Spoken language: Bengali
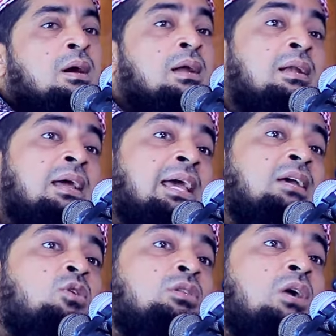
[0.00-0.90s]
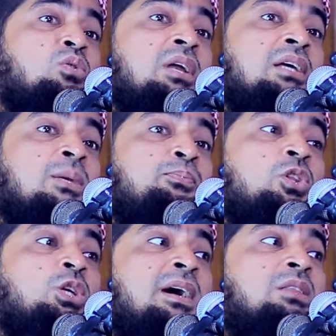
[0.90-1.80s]
কারণ এই কথাগুলো যে
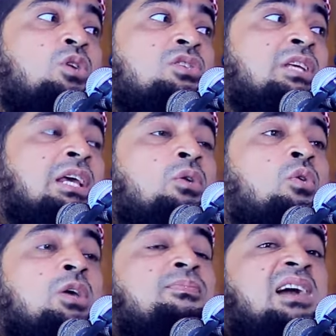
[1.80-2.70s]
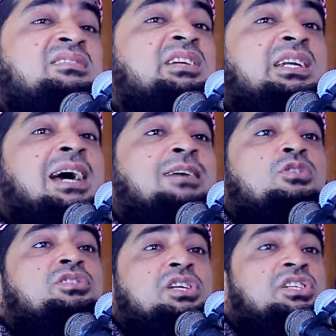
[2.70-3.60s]
প্রতিবাদ করছে ওই ভার্সিটির
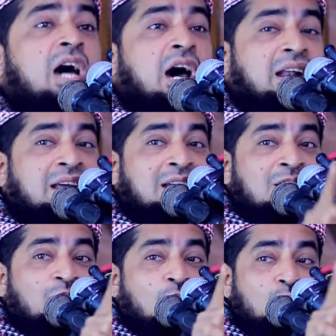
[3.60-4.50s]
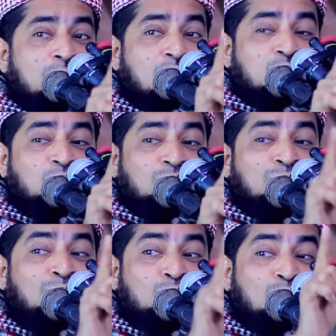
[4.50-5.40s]
একজন টিচার কৌমি লুত
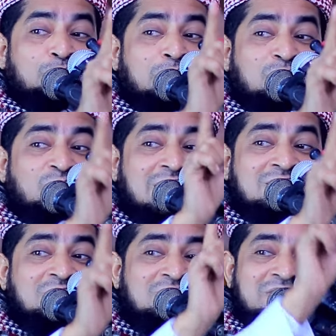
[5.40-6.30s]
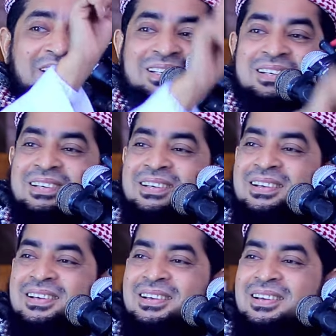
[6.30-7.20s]
লুত নবীর মতো কাজ করছে
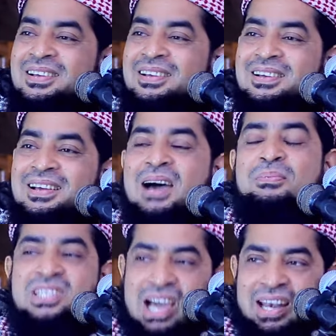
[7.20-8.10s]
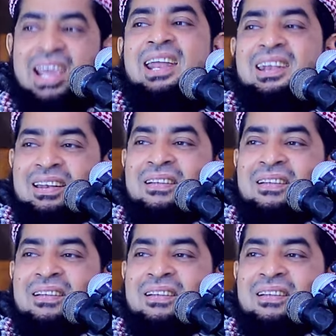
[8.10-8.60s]
আপনি জানেন